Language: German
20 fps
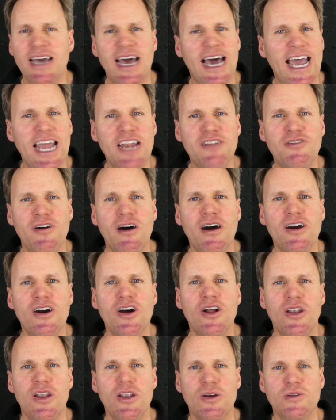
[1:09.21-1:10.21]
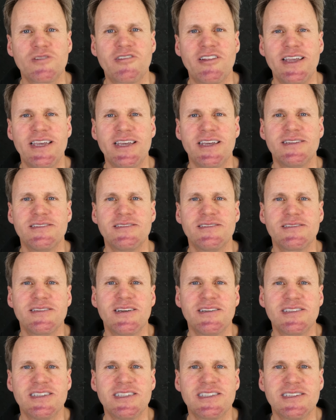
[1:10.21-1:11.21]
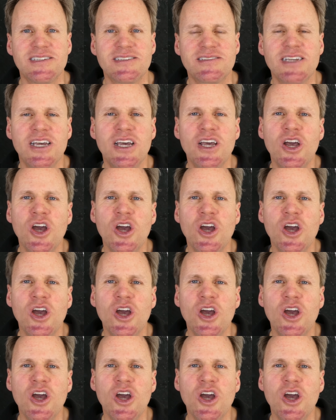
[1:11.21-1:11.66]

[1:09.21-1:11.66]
Einfach loslegen, das ist es.